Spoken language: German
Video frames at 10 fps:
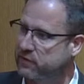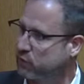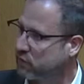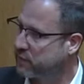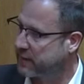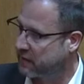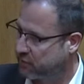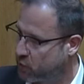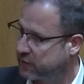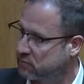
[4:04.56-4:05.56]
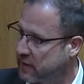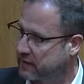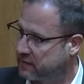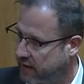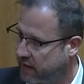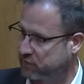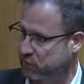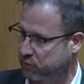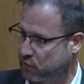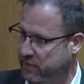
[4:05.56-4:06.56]
darüber, wie man eine Verordnung macht, die
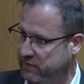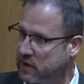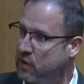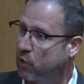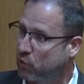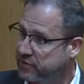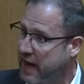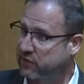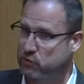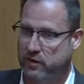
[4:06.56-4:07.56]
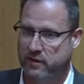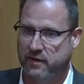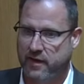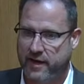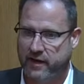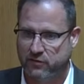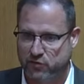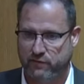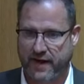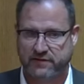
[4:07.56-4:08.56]
rechtskonform ist und dadurch eine
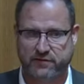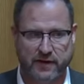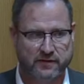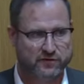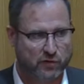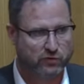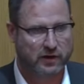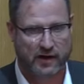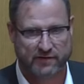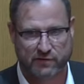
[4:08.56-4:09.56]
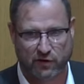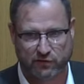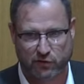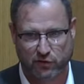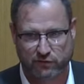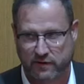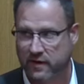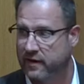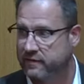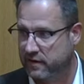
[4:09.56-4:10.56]
Insolvenzwelle der Sonderklasse ausgelöst wird,
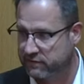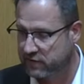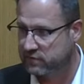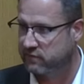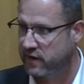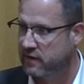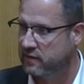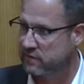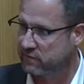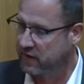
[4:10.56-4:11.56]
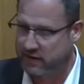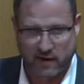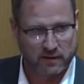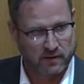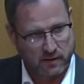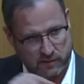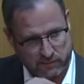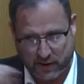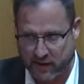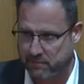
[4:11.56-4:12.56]
dann wissen wir, dass wir hier
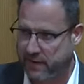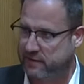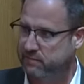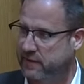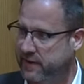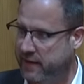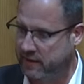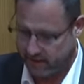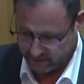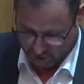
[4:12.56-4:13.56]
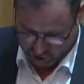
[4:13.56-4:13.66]
bei ihren beiden Parteien das